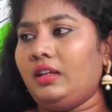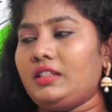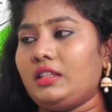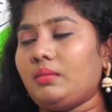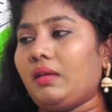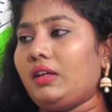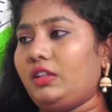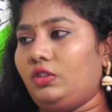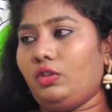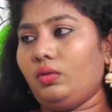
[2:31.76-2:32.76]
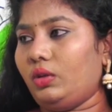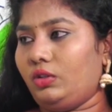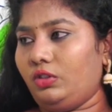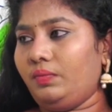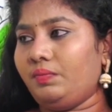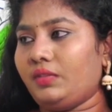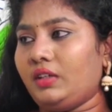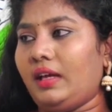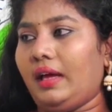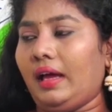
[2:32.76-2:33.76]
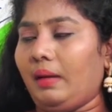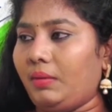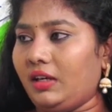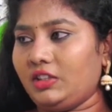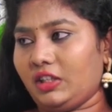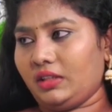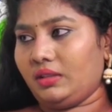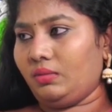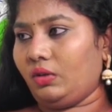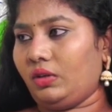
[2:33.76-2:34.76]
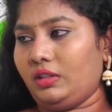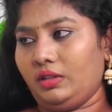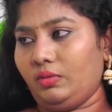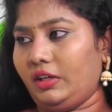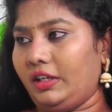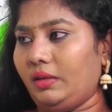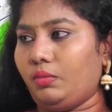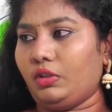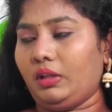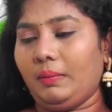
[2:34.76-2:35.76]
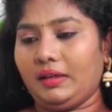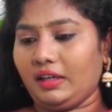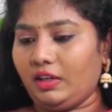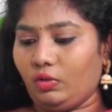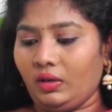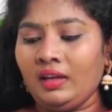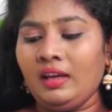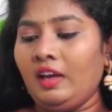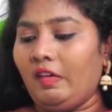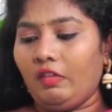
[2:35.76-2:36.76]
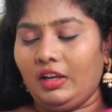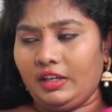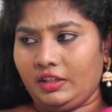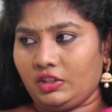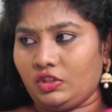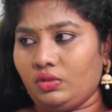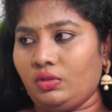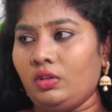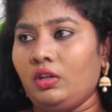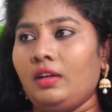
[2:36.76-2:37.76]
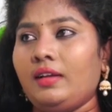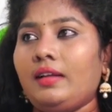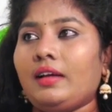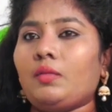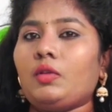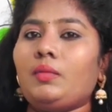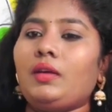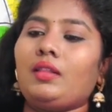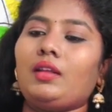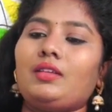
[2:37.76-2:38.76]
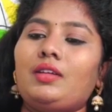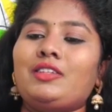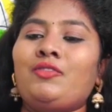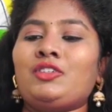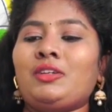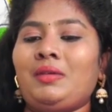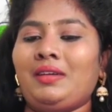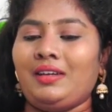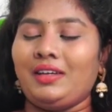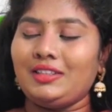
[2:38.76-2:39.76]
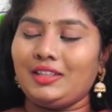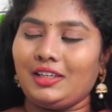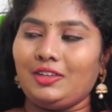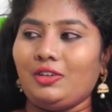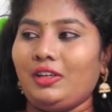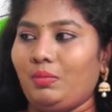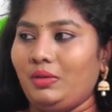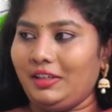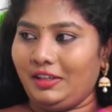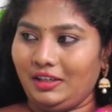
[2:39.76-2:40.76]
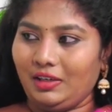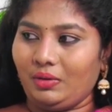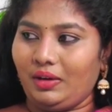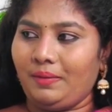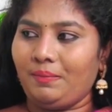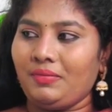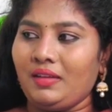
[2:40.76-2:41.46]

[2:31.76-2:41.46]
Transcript: ఈ సినిమా వాళ్ళిద్దరూ వద్దు హ్యాపీగా జగన్మోహన్ రెడ్డికి పోతే బెటర్ అనుకొని వెళ్ళిండొచ్చు లేకపోతే మీ అందరికి తెలిసిన విషయం ఏంటంటే జగన్తో డబ్బులు దెండిగా ఉన్నాయి